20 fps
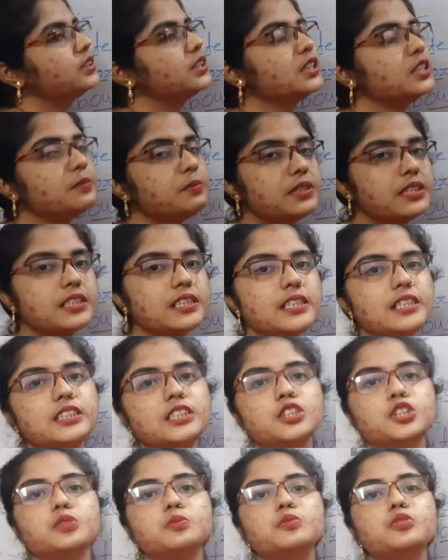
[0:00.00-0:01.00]
টিভিতে
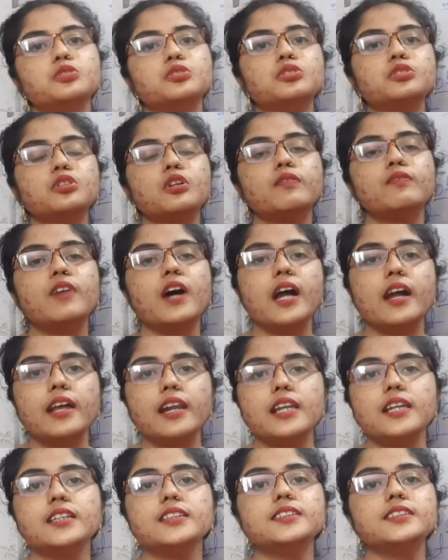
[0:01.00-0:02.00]
যে সমস্ত
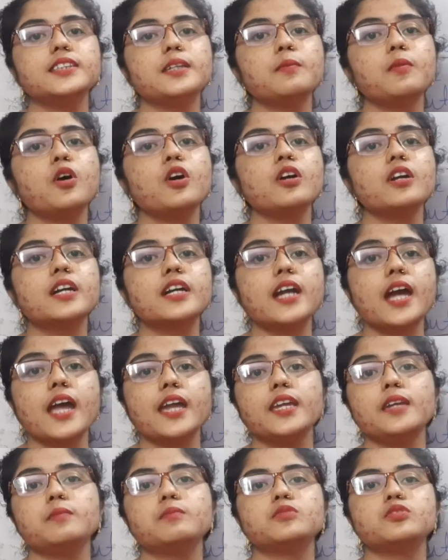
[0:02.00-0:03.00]
ভায়োলেন্স এবং
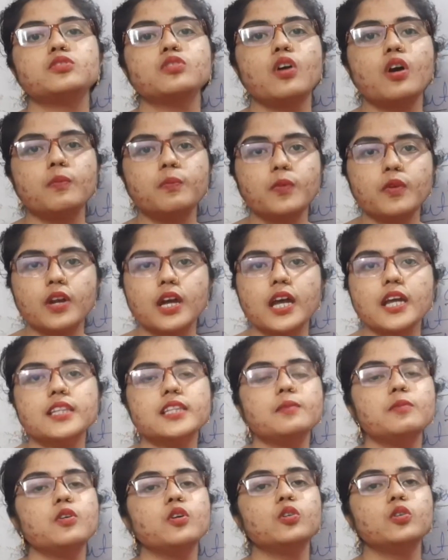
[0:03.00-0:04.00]
ক্রাইমস অপরাধ
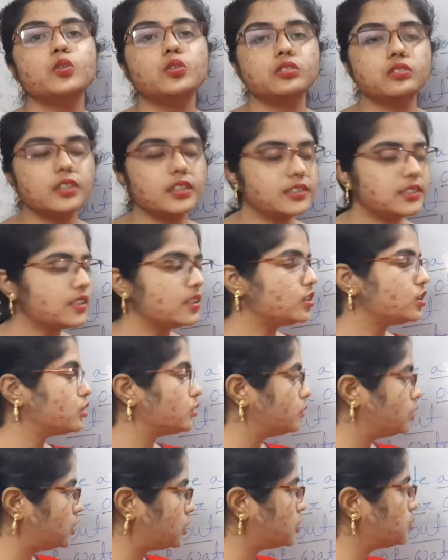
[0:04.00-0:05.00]
এবং অত্যাচার
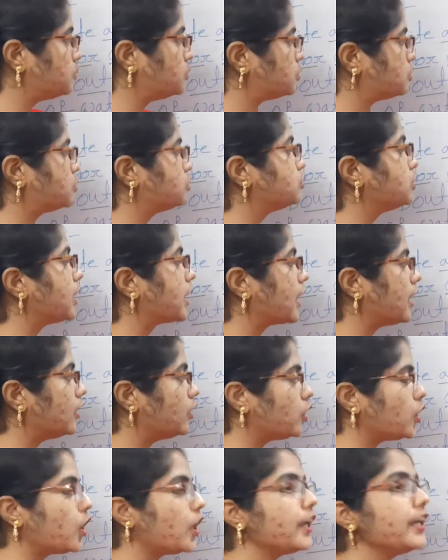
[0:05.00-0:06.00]
যে সমস্ত
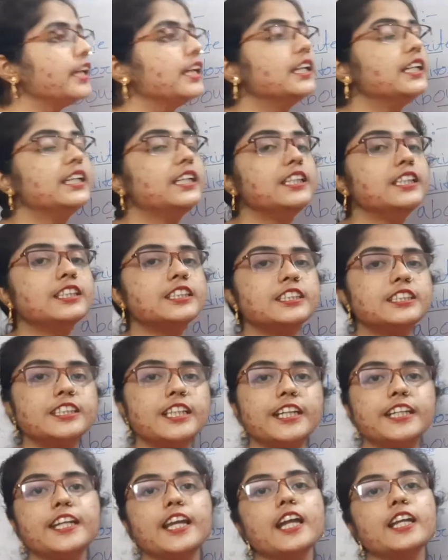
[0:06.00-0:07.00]
দেখানো হয়
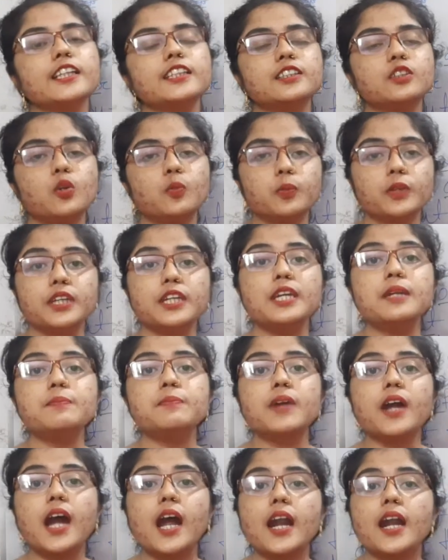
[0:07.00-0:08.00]
সেটা কি
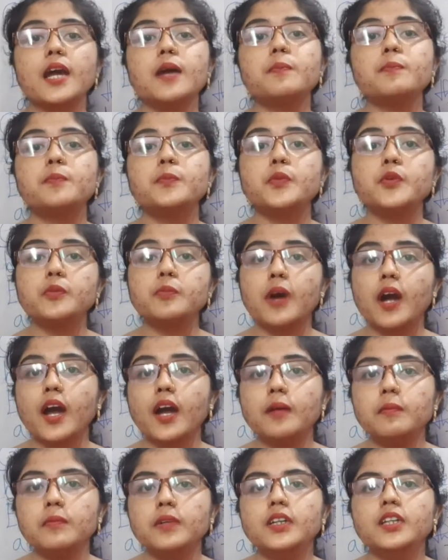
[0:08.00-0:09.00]
খারাপ
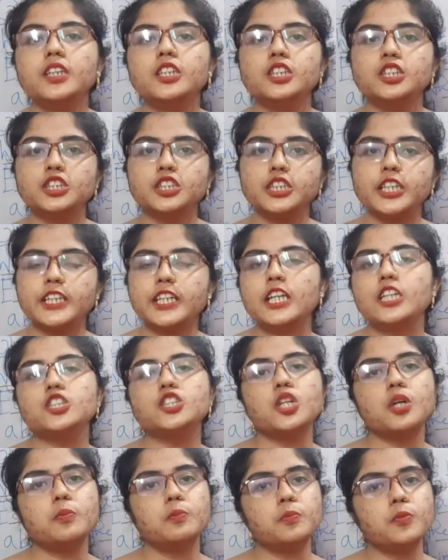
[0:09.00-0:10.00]
প্রভাব সেটা
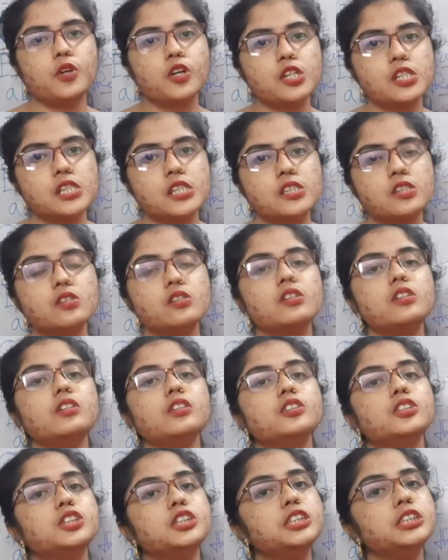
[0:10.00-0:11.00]
সম্পর্কিত
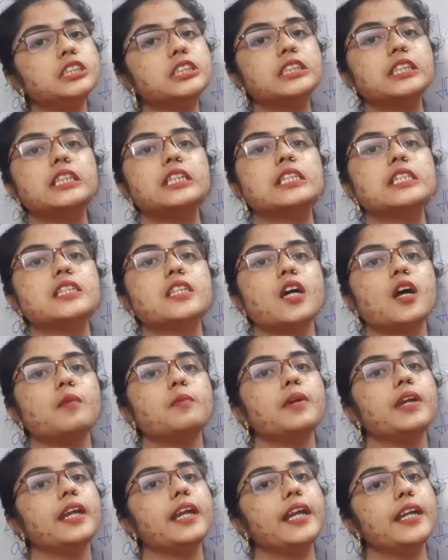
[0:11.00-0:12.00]
চিঠি লিখতে
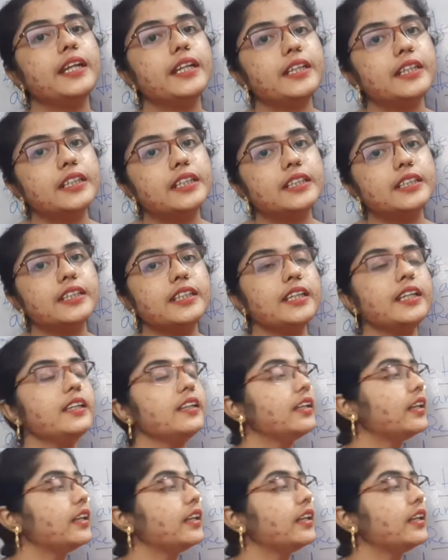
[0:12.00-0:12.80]
হবে এডিটরকে